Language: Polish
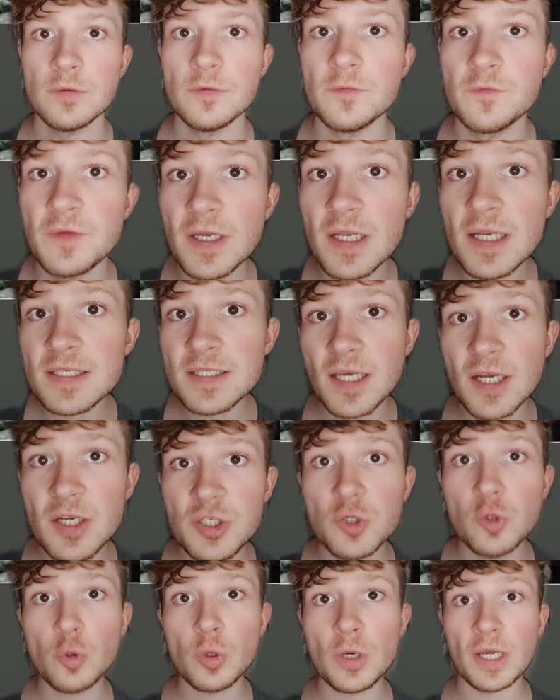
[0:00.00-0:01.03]
Wiele
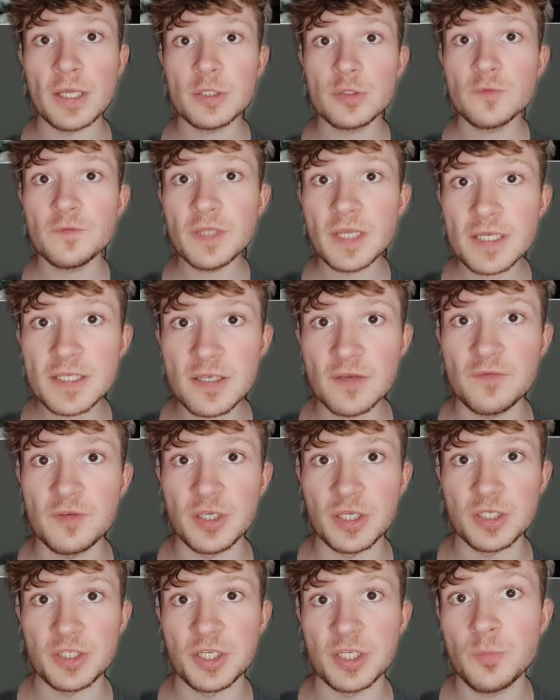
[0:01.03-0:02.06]
starszych Ukraińców nie chce
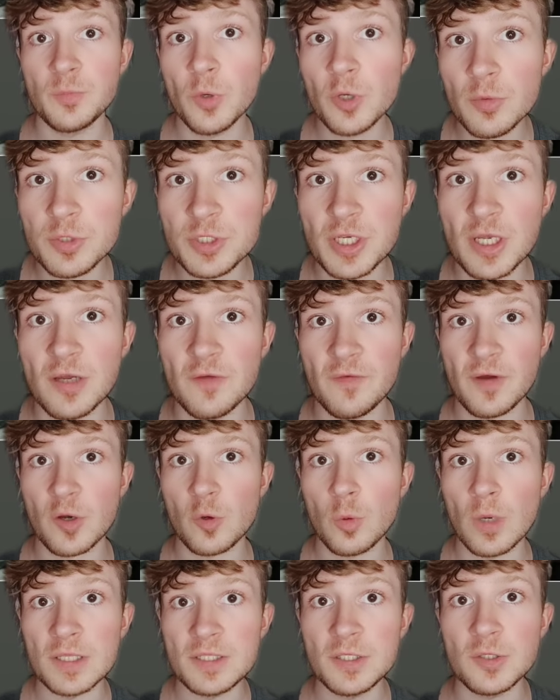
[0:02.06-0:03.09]
wyjeżdżać, boją się
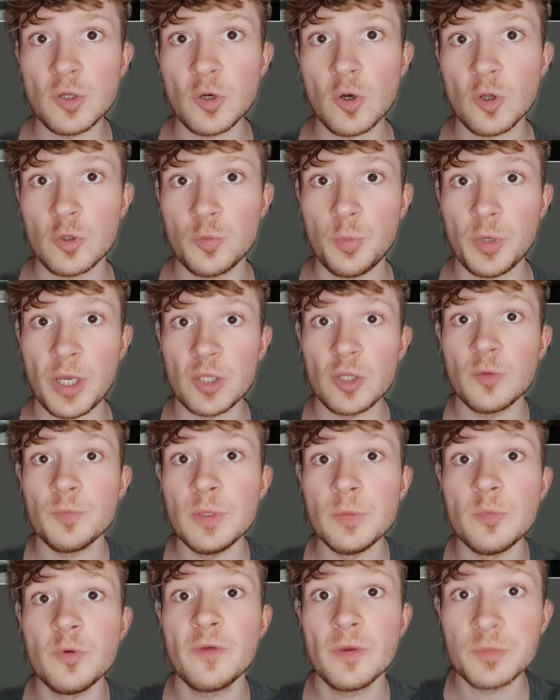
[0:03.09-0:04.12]
ewakuacji dokąd pojadą i
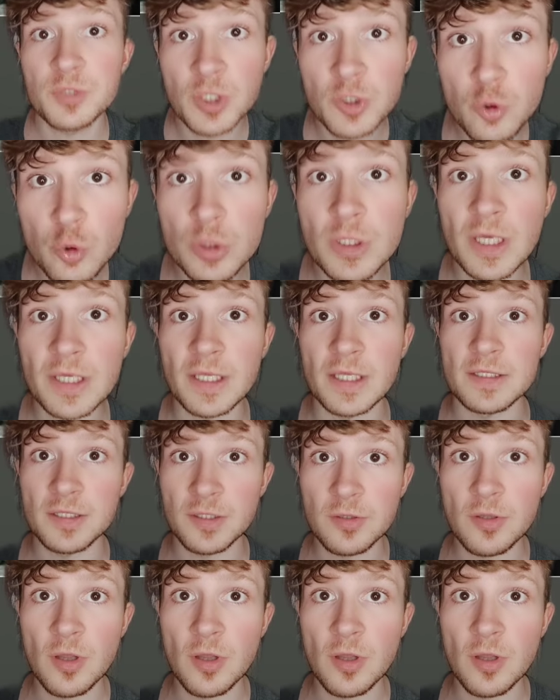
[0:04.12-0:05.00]
mówią, że tutaj jest ich